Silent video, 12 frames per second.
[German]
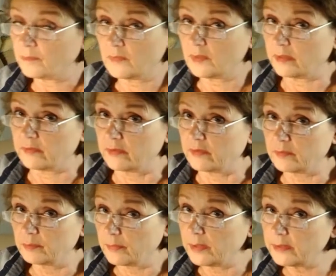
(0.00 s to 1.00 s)
das ist
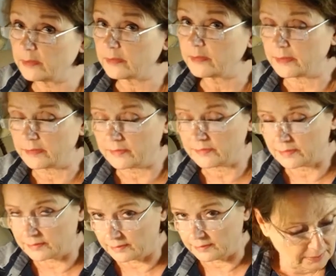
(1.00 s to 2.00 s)
meine
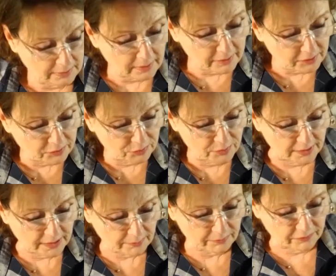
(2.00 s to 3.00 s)
Tänzerin. Als es nun
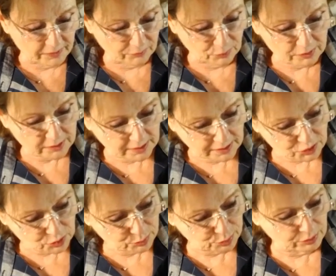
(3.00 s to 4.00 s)
Abend war, wollte
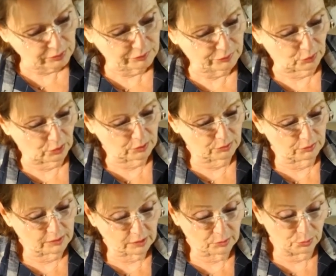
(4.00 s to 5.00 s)
Aschenputtel fort
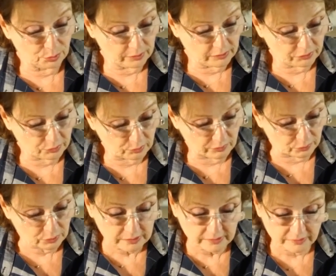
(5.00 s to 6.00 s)
und der Königssohn
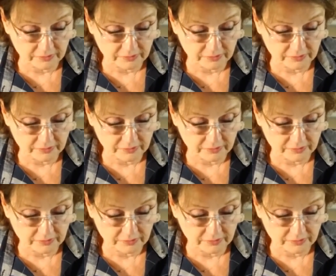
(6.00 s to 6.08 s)
wollte